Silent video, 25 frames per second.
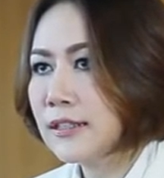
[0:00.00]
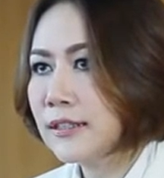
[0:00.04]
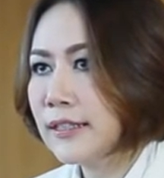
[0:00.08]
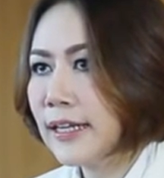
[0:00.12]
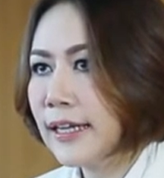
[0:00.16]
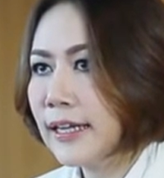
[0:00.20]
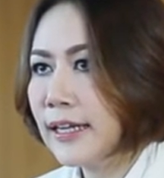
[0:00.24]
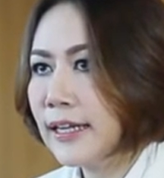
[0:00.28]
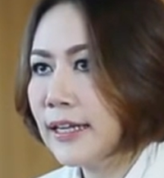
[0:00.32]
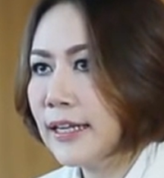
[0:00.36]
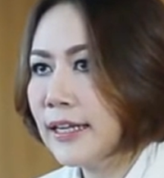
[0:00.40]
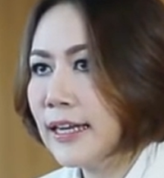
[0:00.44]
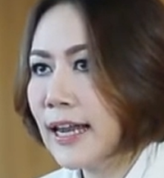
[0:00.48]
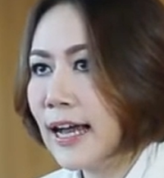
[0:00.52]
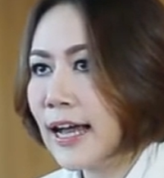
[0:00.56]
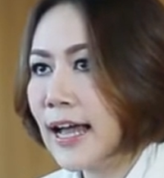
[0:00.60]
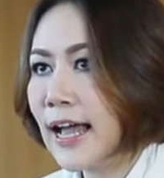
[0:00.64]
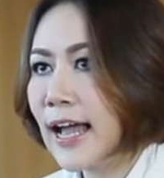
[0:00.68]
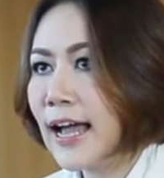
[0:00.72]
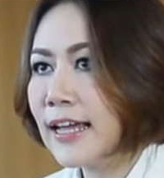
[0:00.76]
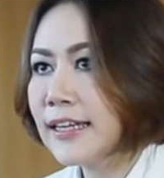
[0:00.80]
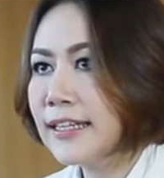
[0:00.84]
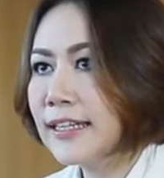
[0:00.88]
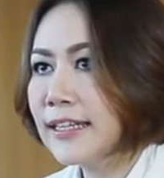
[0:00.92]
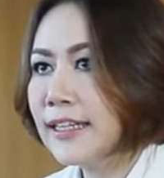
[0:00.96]
ในรา
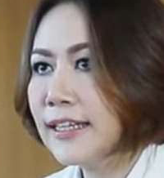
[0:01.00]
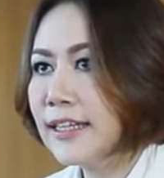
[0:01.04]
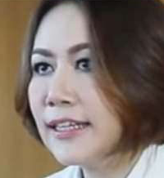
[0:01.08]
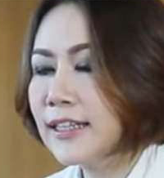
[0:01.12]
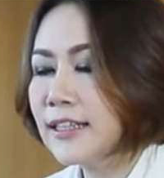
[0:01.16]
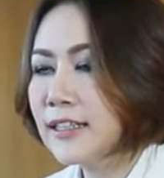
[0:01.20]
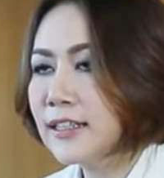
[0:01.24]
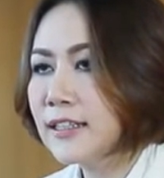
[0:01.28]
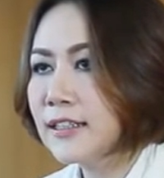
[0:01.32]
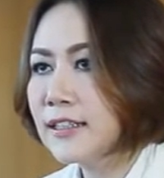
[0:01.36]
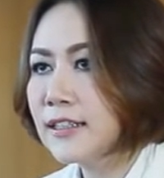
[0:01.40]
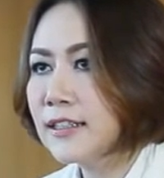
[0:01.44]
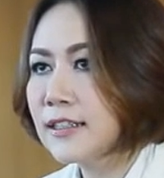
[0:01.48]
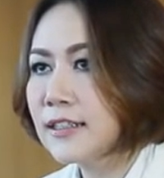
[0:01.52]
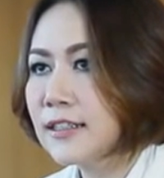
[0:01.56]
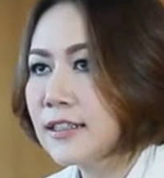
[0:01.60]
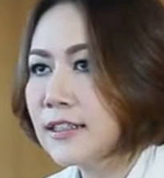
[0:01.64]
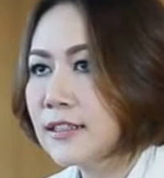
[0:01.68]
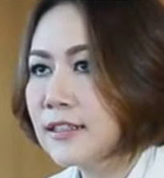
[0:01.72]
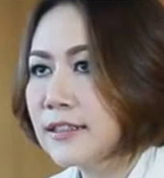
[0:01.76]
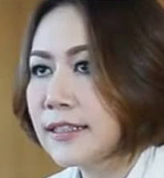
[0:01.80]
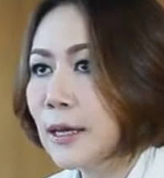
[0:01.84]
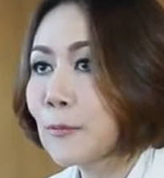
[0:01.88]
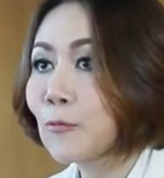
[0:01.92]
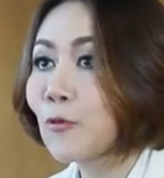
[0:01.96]
คาที่
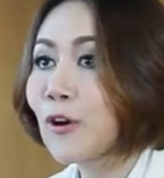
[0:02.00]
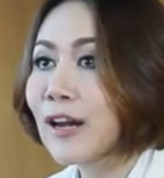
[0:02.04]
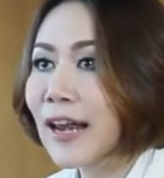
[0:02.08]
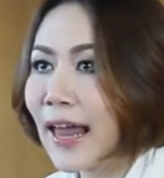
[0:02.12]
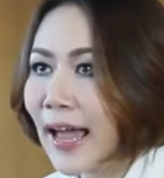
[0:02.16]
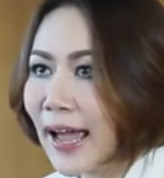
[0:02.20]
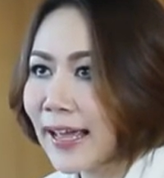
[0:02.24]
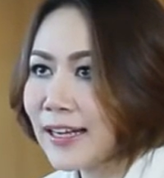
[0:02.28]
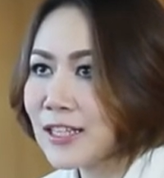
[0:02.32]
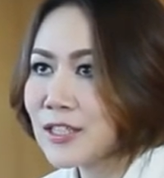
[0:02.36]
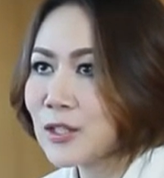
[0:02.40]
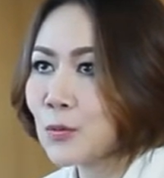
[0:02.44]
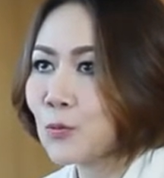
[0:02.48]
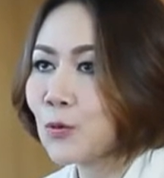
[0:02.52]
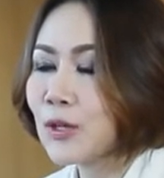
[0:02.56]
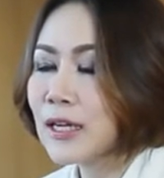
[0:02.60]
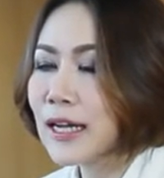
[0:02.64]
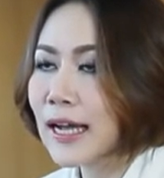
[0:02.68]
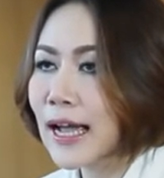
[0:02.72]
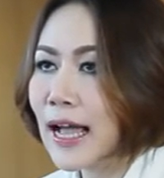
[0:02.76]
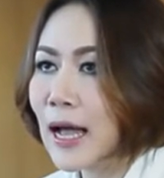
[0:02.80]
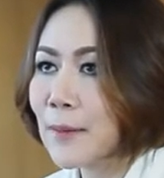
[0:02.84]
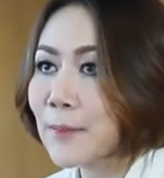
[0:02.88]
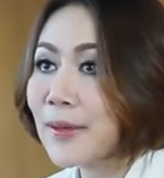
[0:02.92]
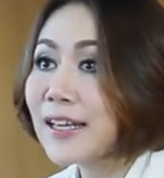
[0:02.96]
ต่ำกว่าล้าน สมมติ
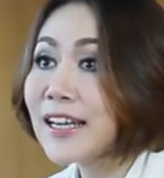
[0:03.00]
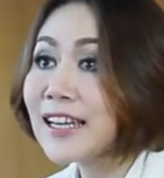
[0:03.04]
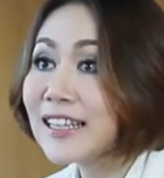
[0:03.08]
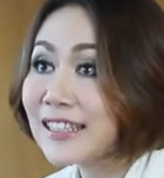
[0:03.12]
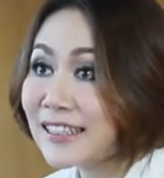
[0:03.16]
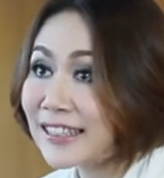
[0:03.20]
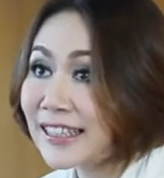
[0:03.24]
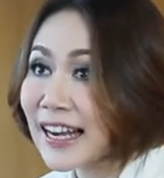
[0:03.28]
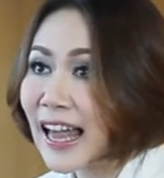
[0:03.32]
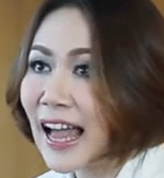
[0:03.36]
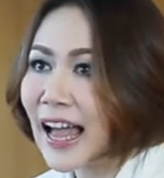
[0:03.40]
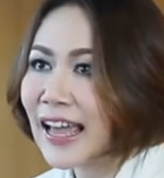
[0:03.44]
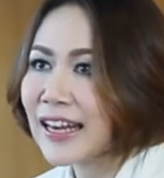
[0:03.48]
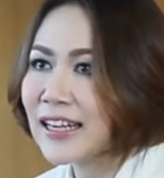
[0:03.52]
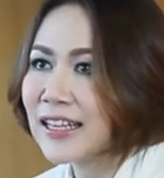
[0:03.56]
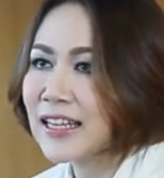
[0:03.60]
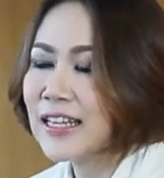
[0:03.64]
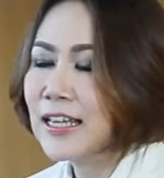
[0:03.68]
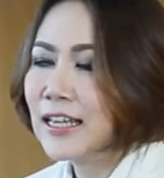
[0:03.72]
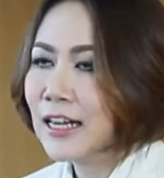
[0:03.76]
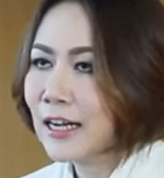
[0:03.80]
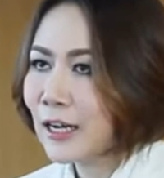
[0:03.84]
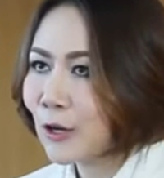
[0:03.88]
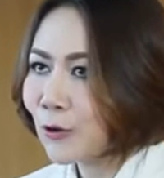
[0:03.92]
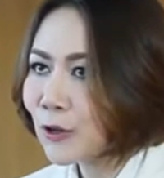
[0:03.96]
ราคาไม่เกิน1ล้าน
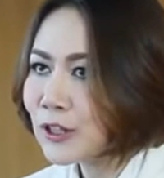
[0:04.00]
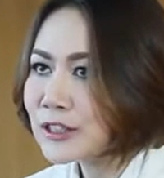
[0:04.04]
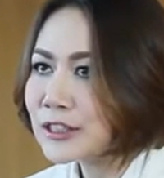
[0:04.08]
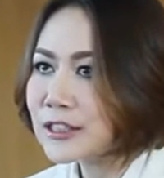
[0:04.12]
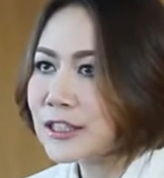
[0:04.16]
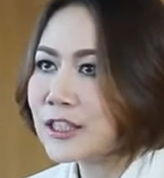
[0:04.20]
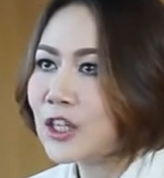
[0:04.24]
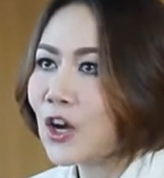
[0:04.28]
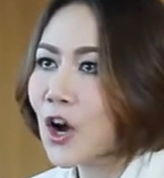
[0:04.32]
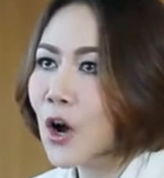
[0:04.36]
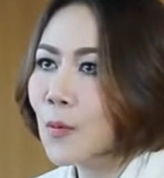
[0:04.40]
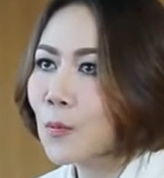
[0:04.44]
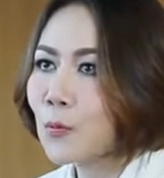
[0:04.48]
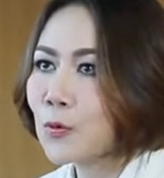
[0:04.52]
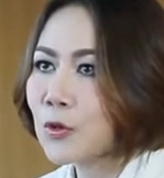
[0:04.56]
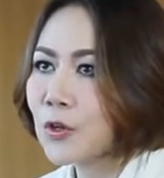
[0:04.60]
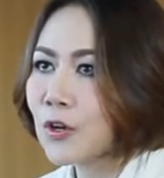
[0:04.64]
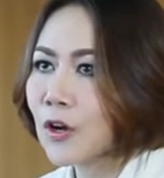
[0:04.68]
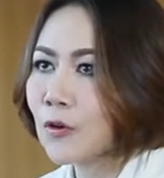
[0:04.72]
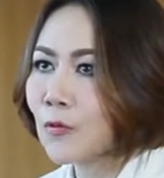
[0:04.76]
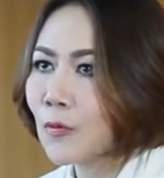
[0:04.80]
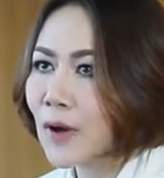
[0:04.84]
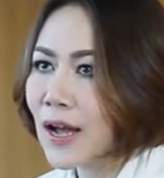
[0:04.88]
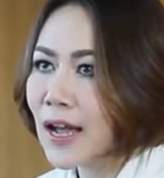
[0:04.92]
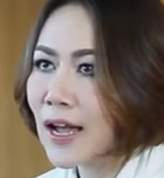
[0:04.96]
เราก็เซิร์ชข้อมูล
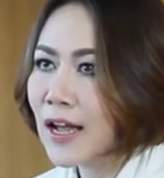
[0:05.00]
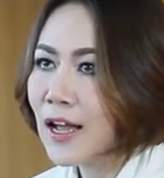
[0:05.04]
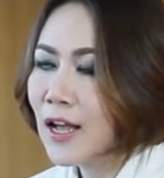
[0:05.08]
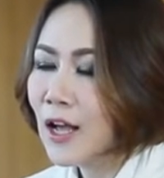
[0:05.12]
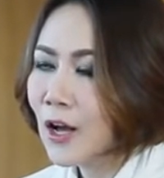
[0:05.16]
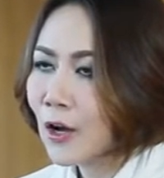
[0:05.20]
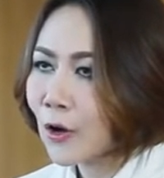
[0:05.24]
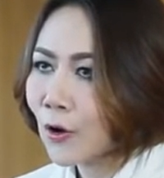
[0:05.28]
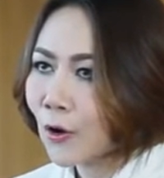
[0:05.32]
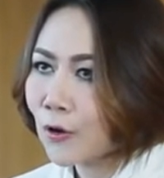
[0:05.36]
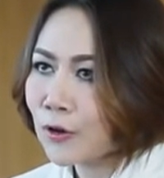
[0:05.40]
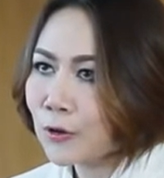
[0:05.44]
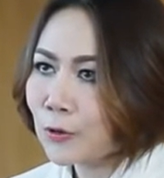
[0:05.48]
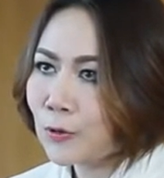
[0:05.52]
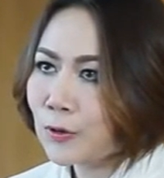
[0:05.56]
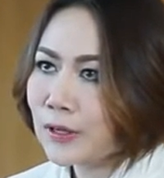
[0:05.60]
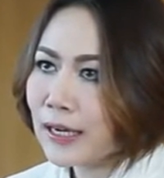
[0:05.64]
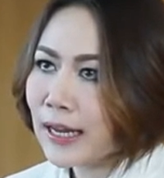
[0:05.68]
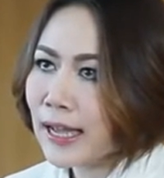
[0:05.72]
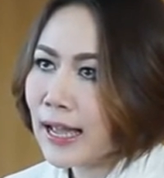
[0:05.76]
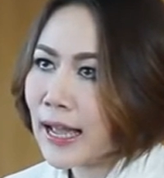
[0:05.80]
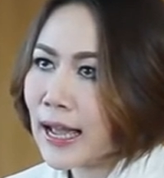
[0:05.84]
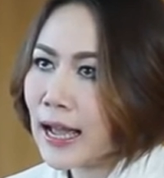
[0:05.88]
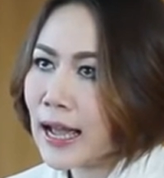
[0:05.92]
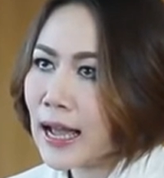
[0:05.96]
ก่อนว่าคอนโด
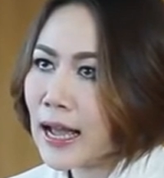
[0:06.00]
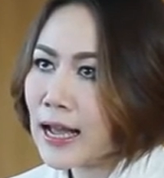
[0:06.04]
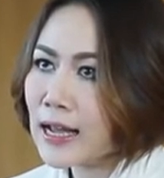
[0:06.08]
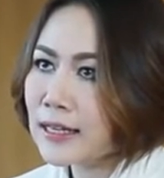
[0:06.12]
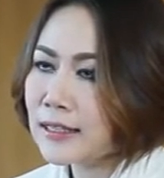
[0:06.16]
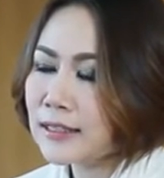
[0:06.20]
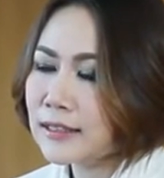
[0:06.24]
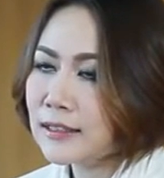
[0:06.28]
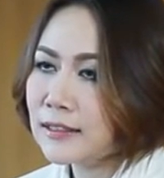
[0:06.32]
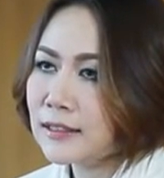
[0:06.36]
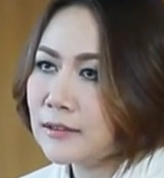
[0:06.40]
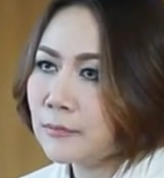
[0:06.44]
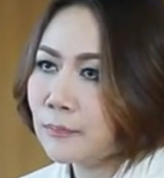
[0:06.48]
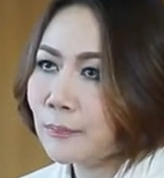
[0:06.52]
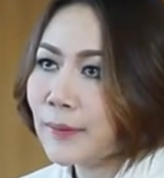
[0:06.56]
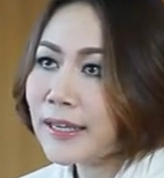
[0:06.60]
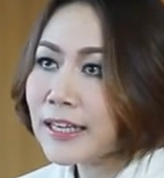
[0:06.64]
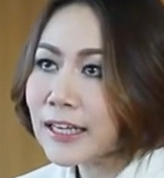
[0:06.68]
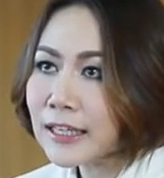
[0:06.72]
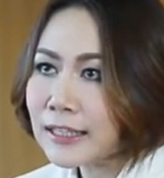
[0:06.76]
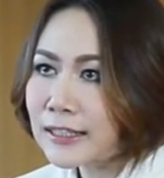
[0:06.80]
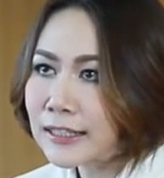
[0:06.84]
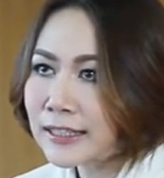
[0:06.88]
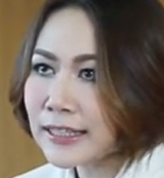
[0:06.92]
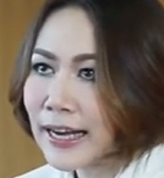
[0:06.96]
ราคาไม่
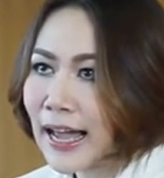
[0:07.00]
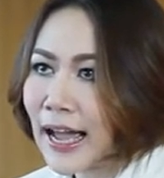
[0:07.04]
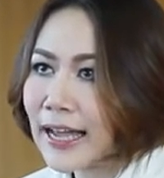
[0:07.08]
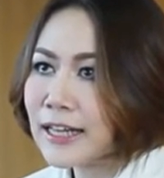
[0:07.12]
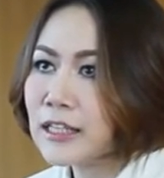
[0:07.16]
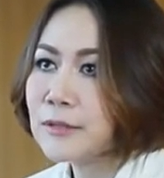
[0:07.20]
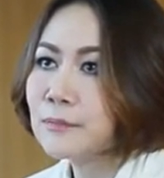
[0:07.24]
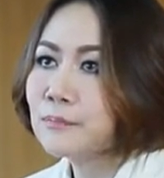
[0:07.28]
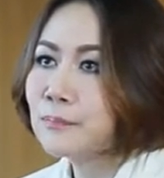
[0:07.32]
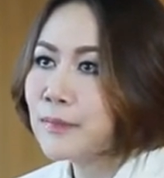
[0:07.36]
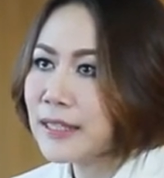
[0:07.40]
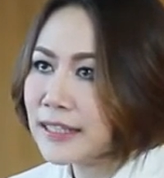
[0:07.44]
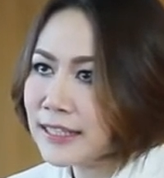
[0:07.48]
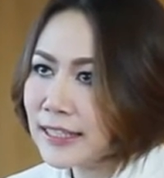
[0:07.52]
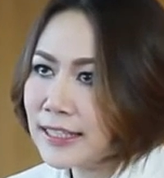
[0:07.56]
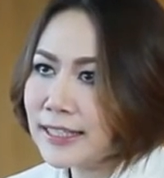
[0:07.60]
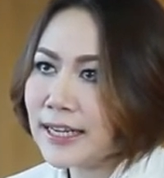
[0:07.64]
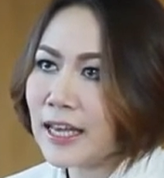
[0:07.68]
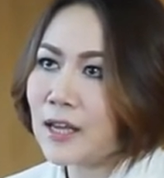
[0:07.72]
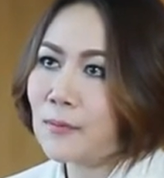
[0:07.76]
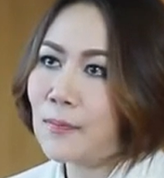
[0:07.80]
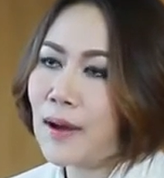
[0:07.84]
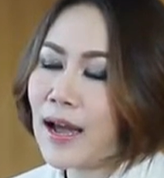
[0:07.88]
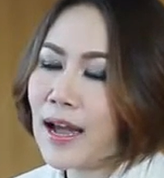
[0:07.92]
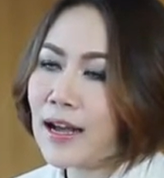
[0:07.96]
เกิน1ล้านมีที่ไหน
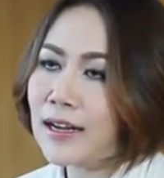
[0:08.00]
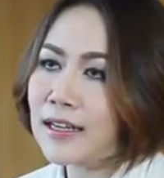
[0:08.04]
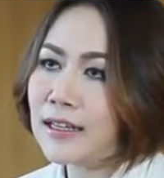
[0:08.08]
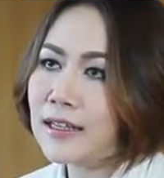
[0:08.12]
บ้าง